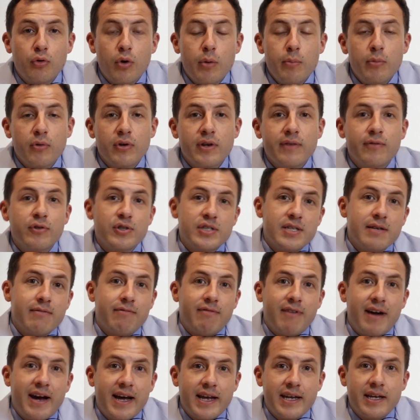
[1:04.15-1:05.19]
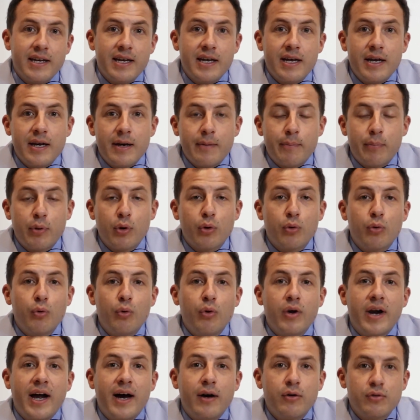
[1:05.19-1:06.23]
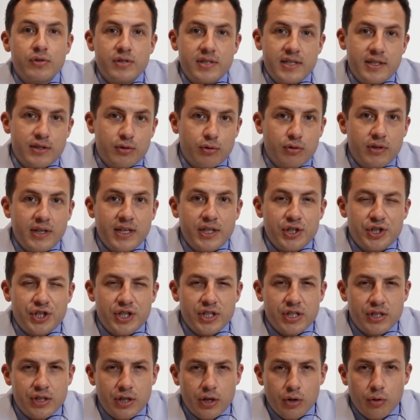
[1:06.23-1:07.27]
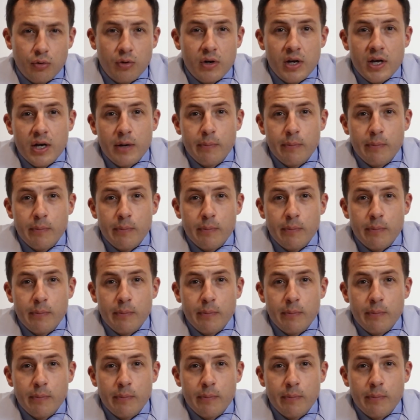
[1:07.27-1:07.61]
como que você vai procurar um cisto dentígero?